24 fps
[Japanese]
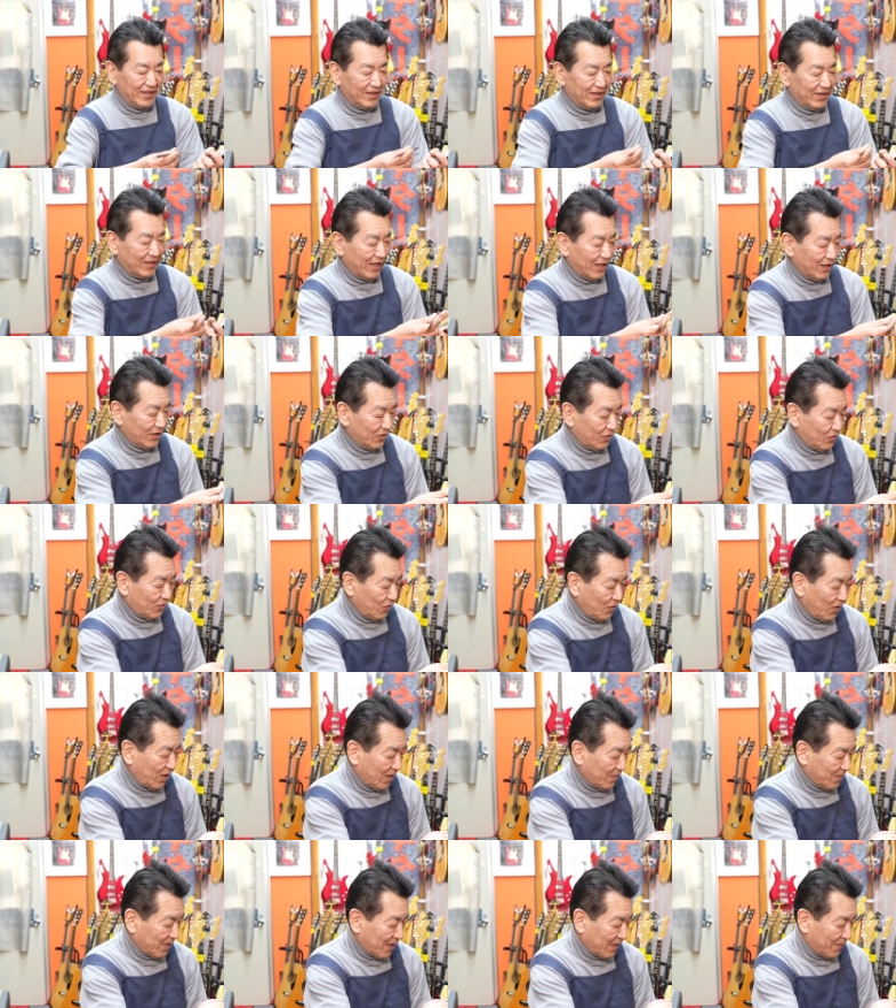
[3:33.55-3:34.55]
ナット
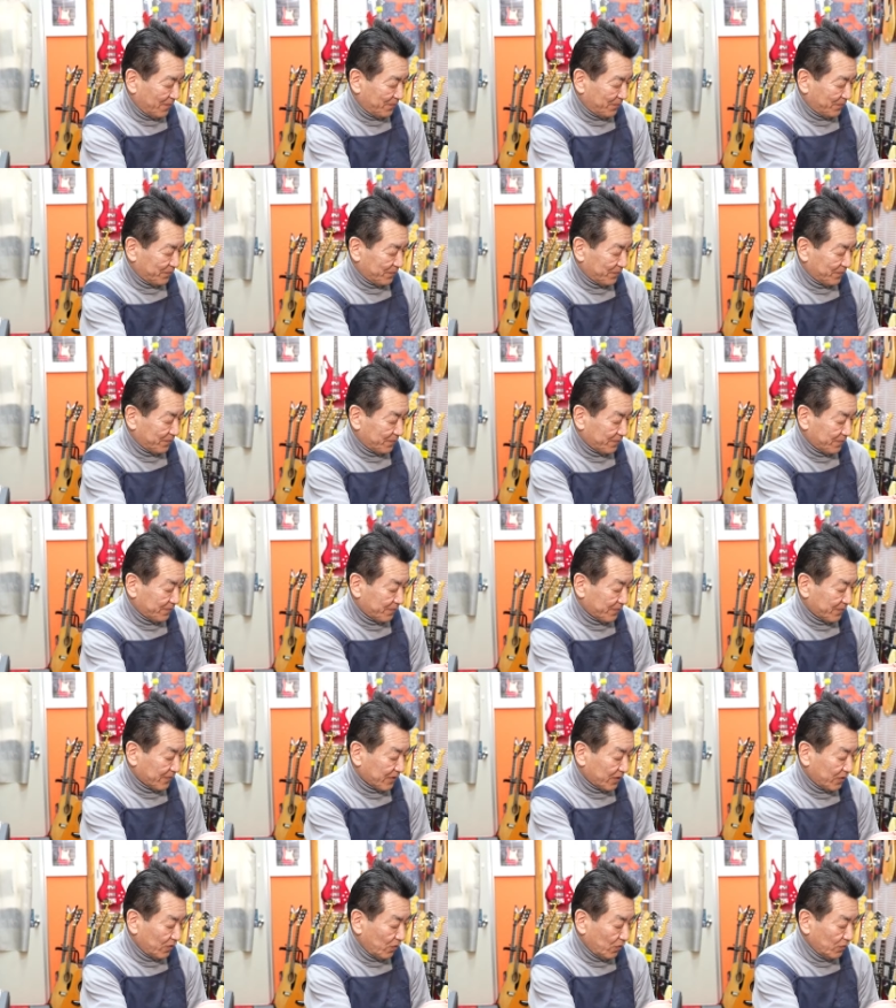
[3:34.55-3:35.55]
幅
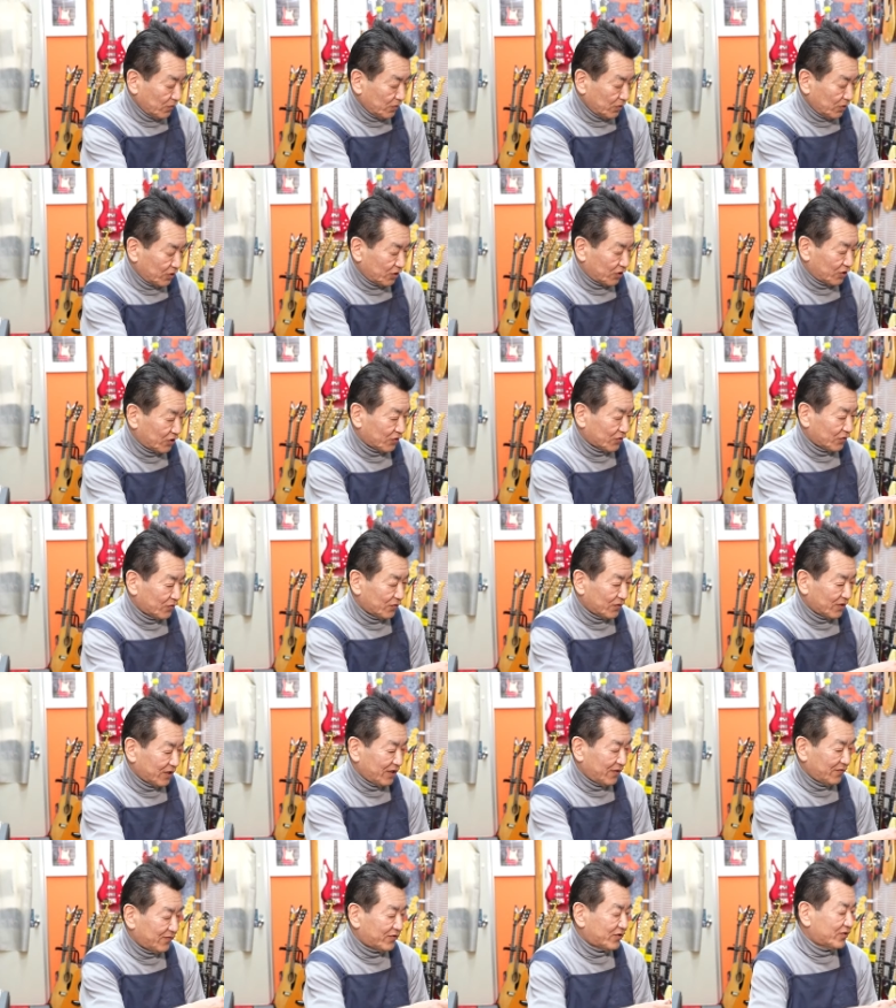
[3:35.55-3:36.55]

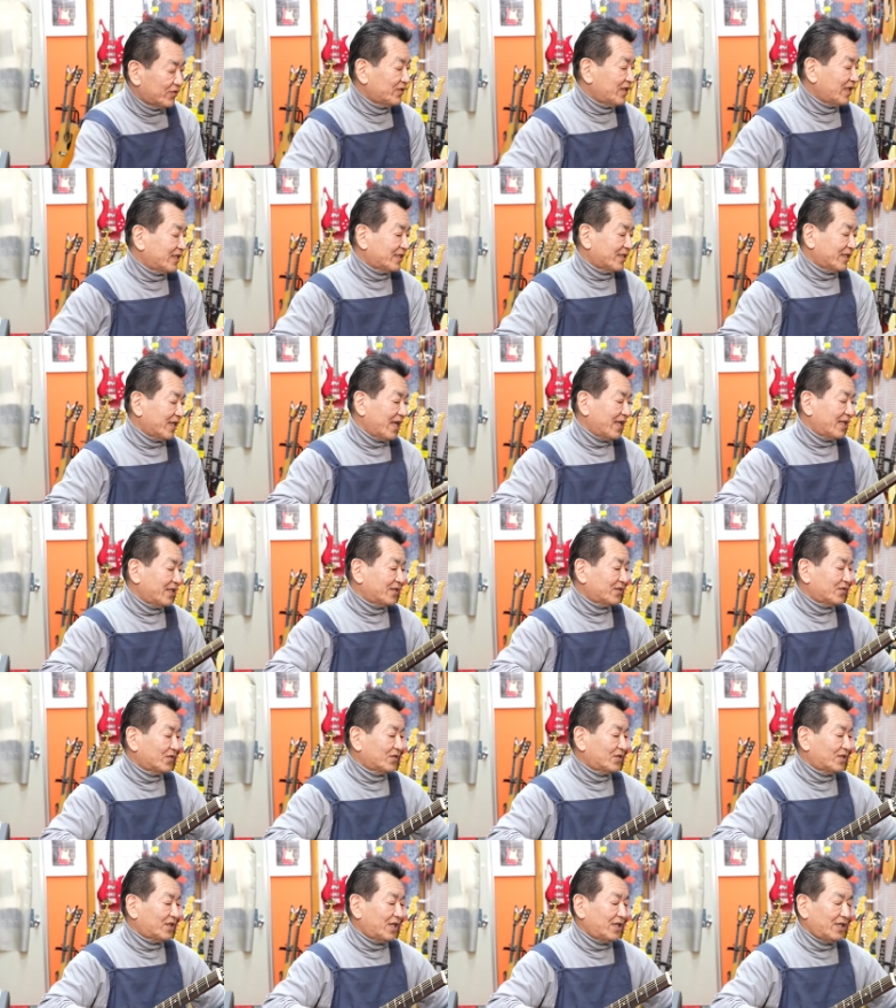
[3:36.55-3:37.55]
42普通ですね
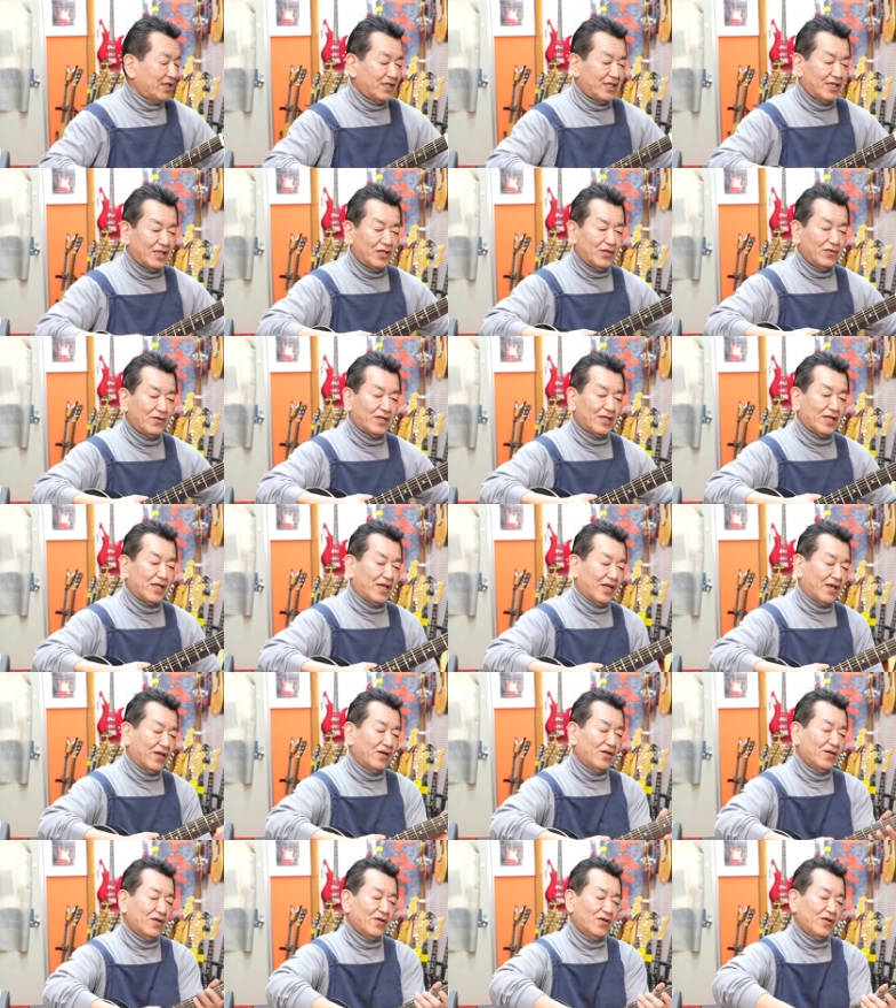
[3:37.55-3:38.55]
そして握りは
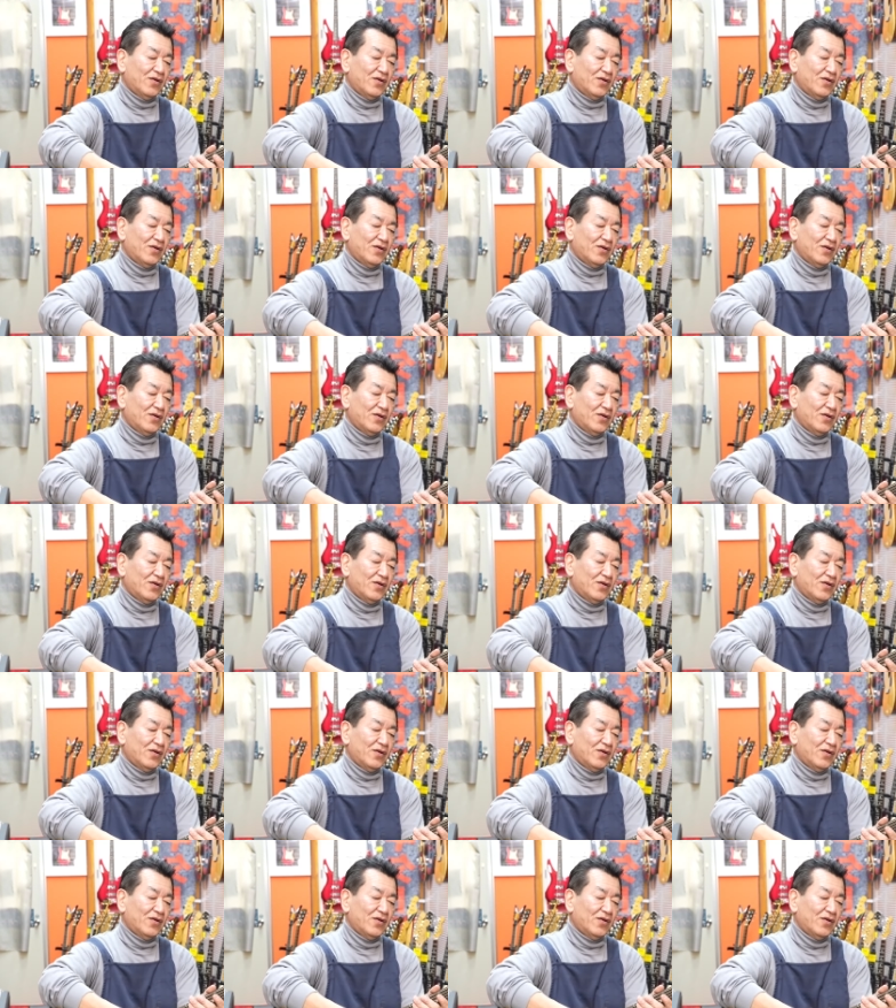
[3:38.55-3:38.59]
ね